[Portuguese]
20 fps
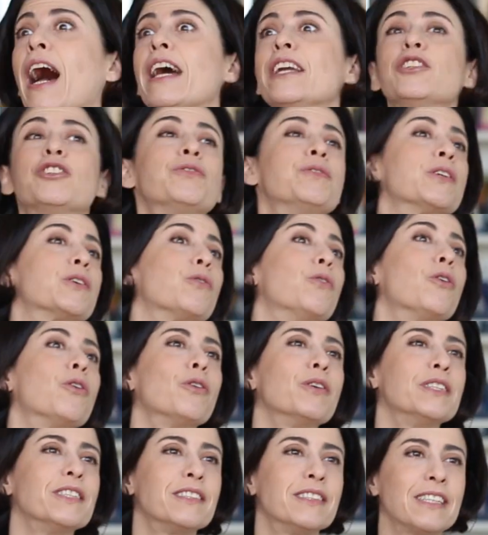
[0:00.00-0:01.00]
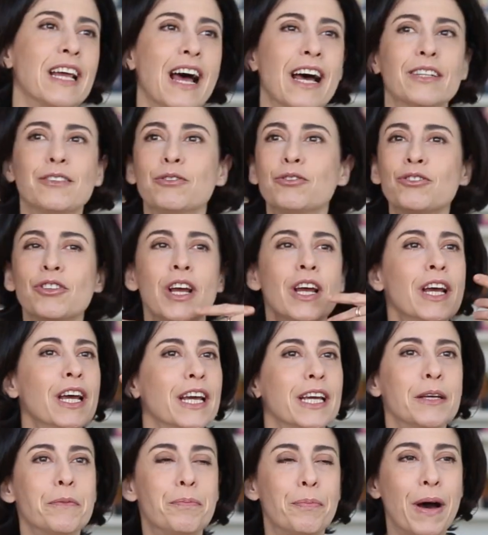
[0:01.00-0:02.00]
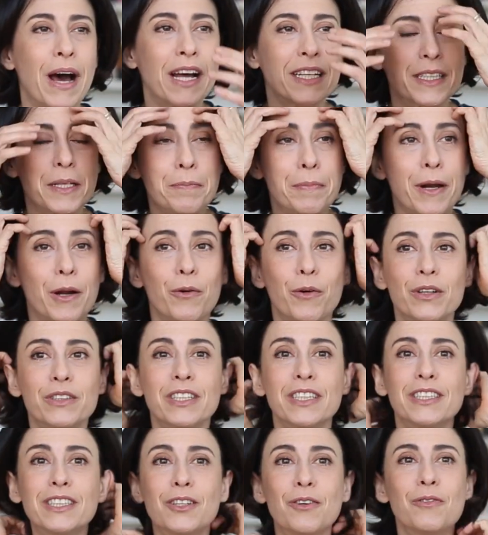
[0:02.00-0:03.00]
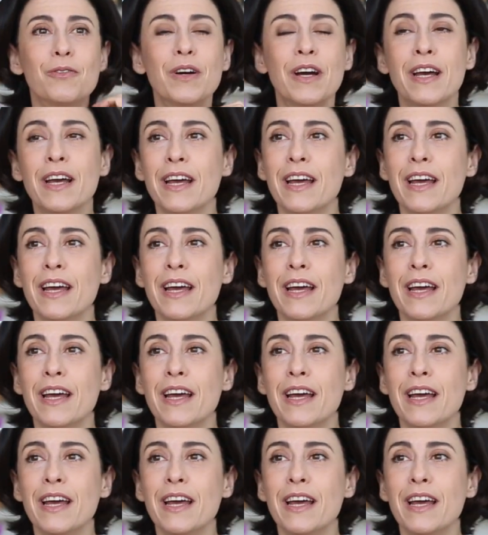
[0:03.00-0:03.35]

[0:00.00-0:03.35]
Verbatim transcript: Aí eles ficam horrorizados e partem para outra. Então,